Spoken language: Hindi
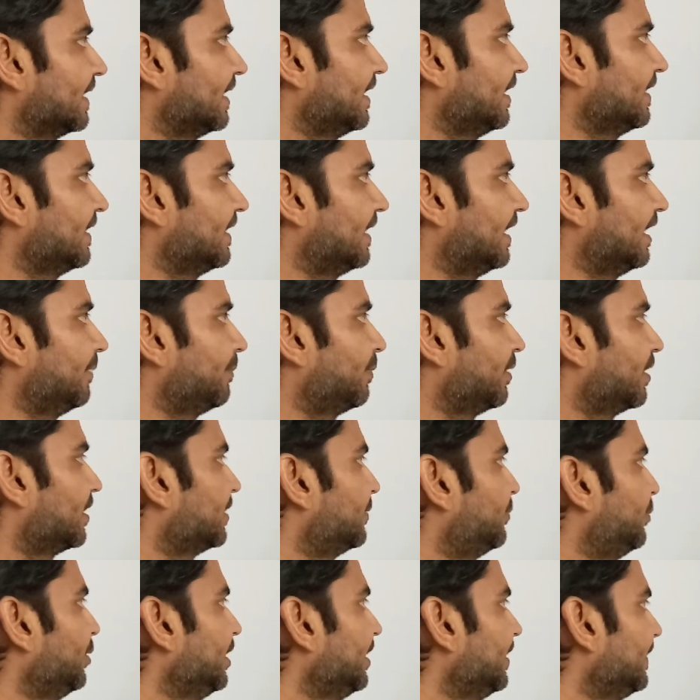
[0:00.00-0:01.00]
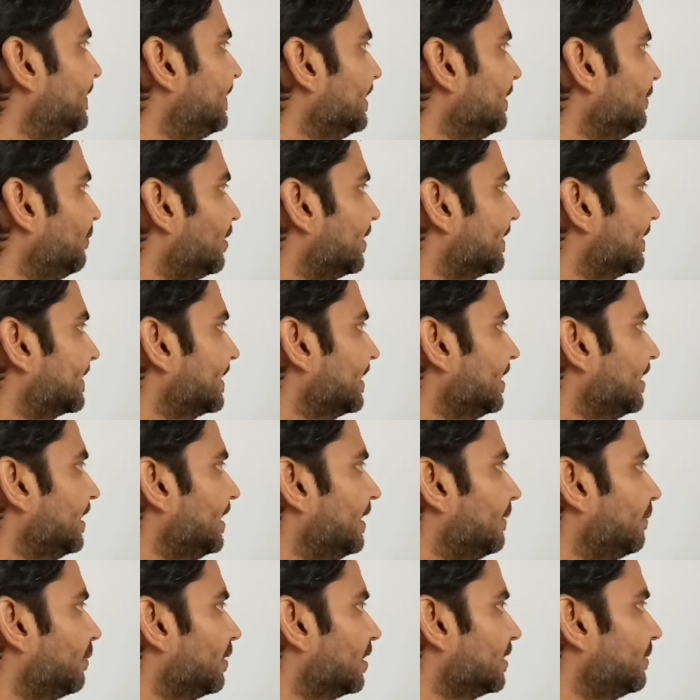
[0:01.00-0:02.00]
ए ए प्लस बी सी प्लस ए ए
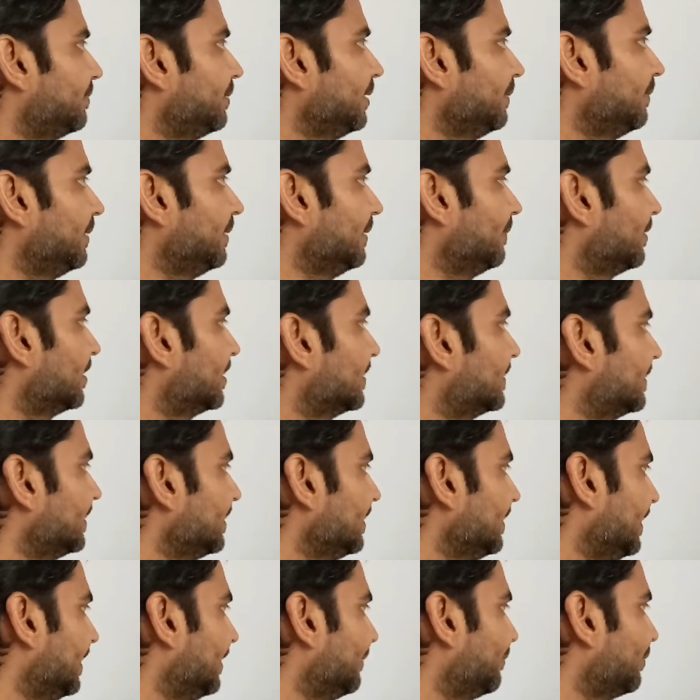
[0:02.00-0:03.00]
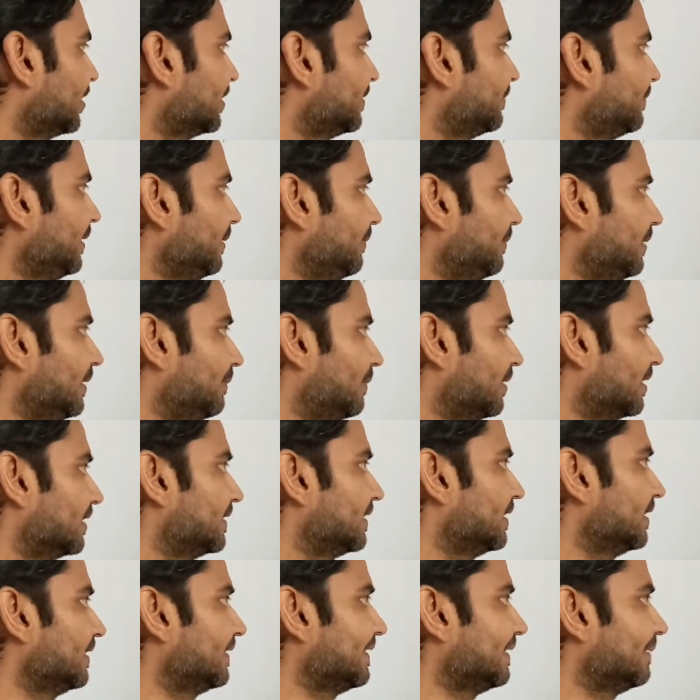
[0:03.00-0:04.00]
प्लस बी बी प्लस सी ए प्लस बी बी प्लस सी
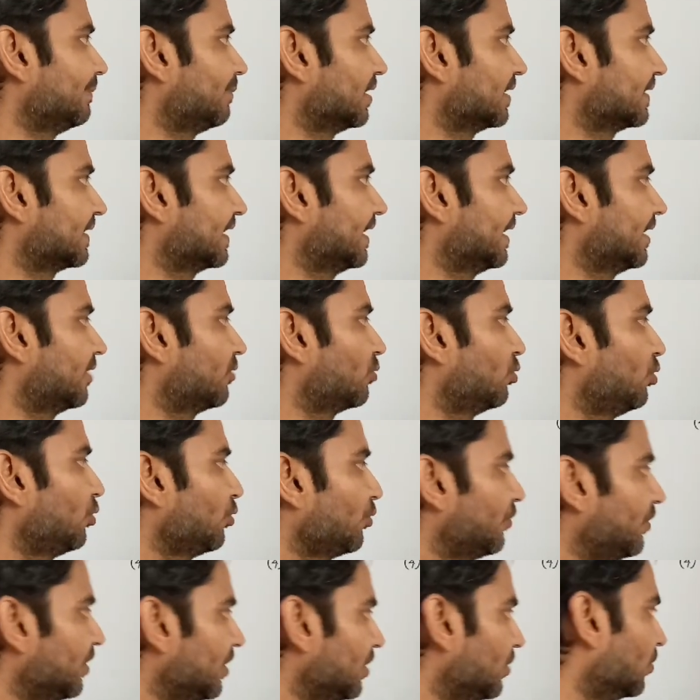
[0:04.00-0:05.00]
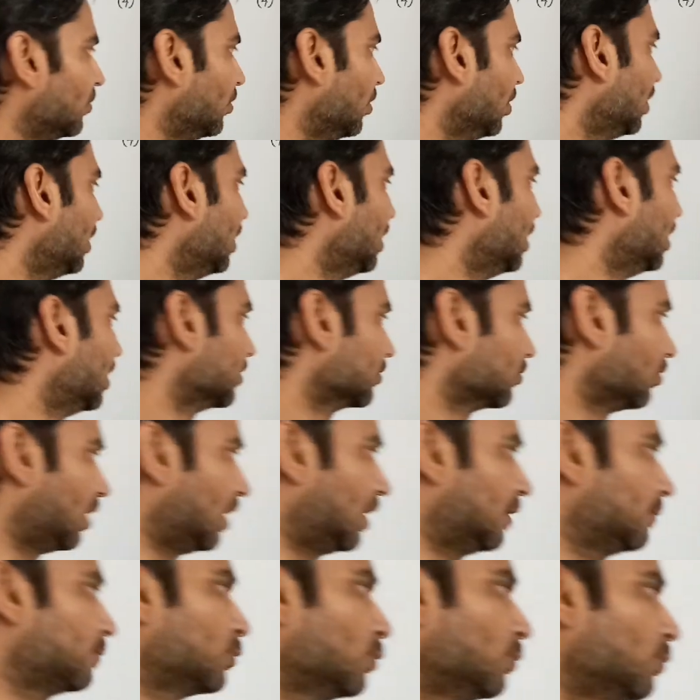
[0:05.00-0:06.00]
सी प्लस ए इक्वल टू ज़ीरो तो
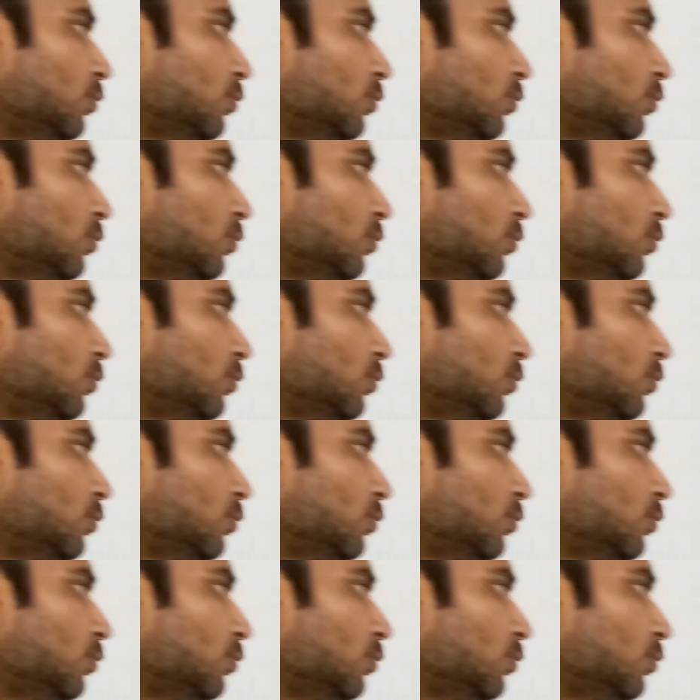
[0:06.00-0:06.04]
आपको